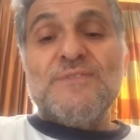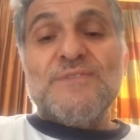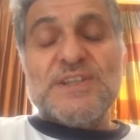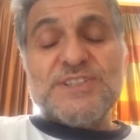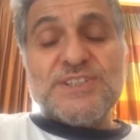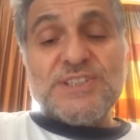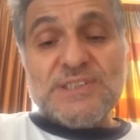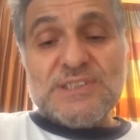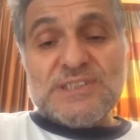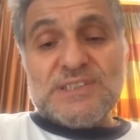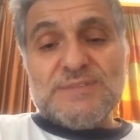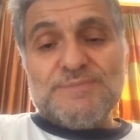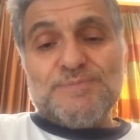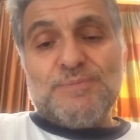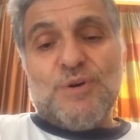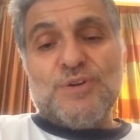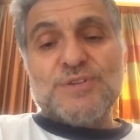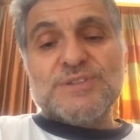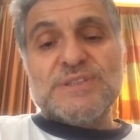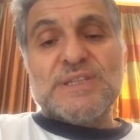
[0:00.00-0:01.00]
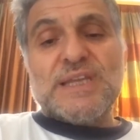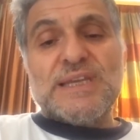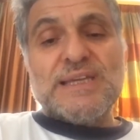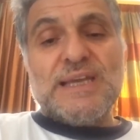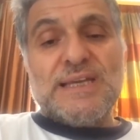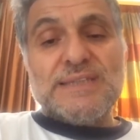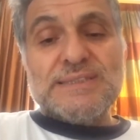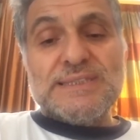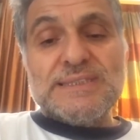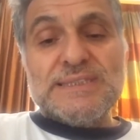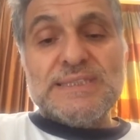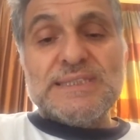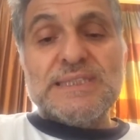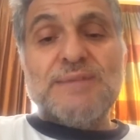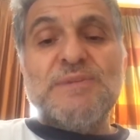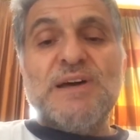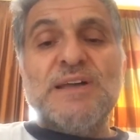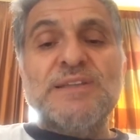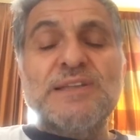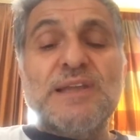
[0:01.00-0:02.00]
Washington Post'a yazdığı
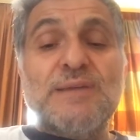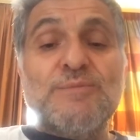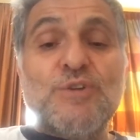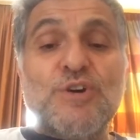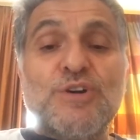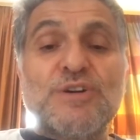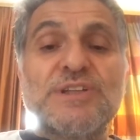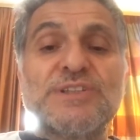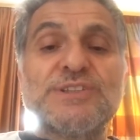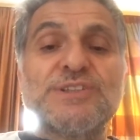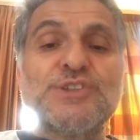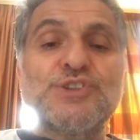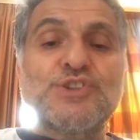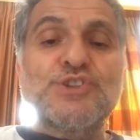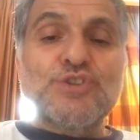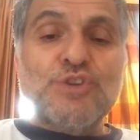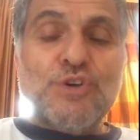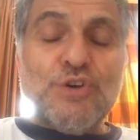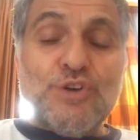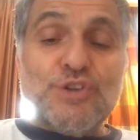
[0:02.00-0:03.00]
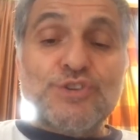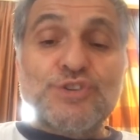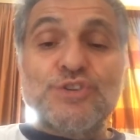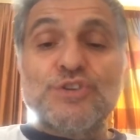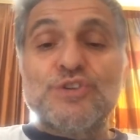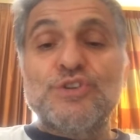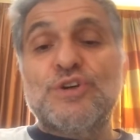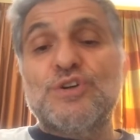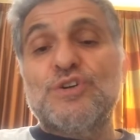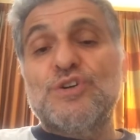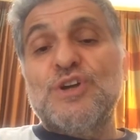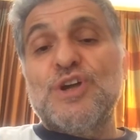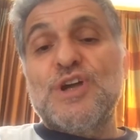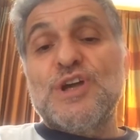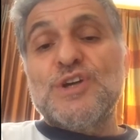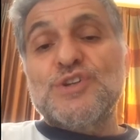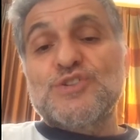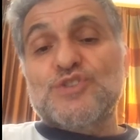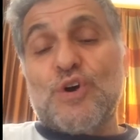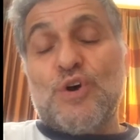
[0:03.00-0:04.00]
zaman demokrasi, çoğulculuk,
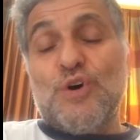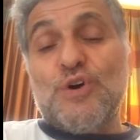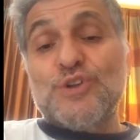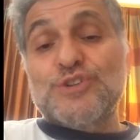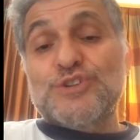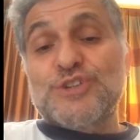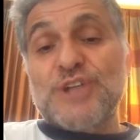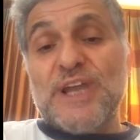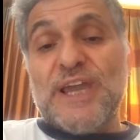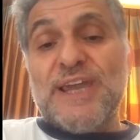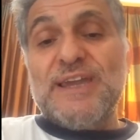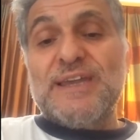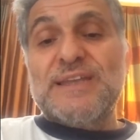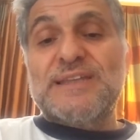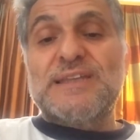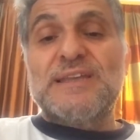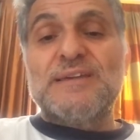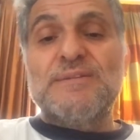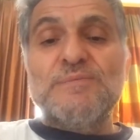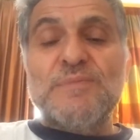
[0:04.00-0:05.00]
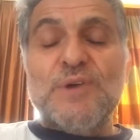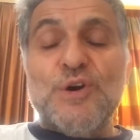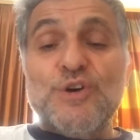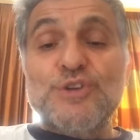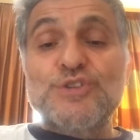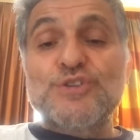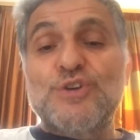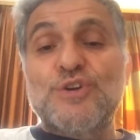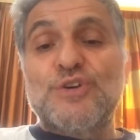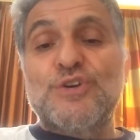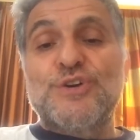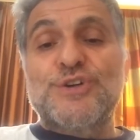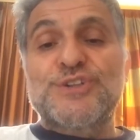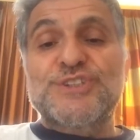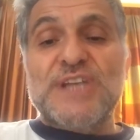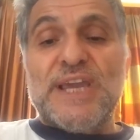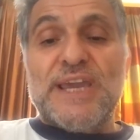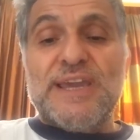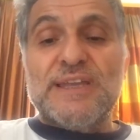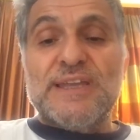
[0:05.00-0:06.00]
çoğulcu eğitim,
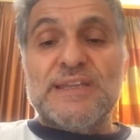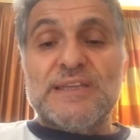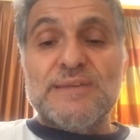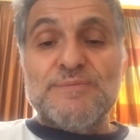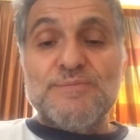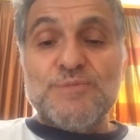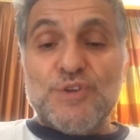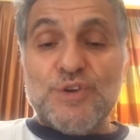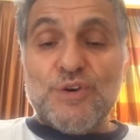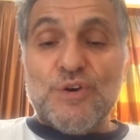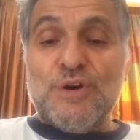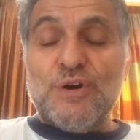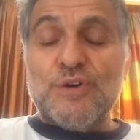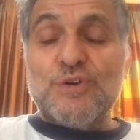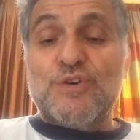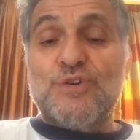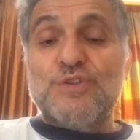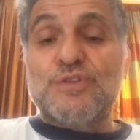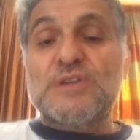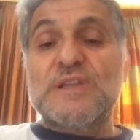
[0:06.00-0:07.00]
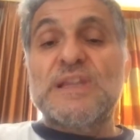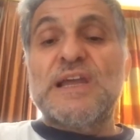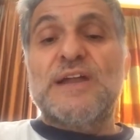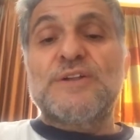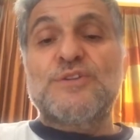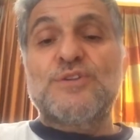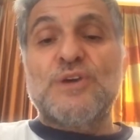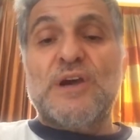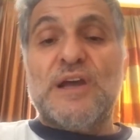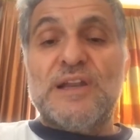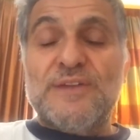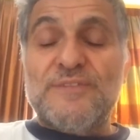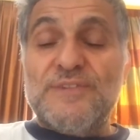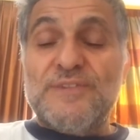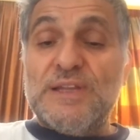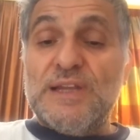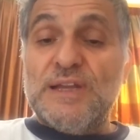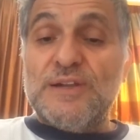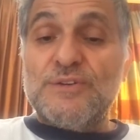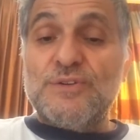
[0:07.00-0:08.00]
özgürlükçü eğitim diyor. Kürtler diyor,
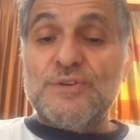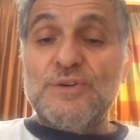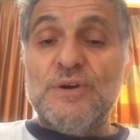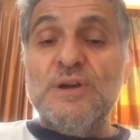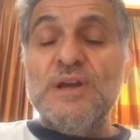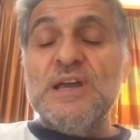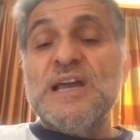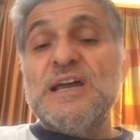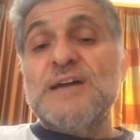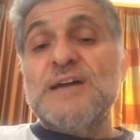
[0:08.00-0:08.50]
Aleviler diyor.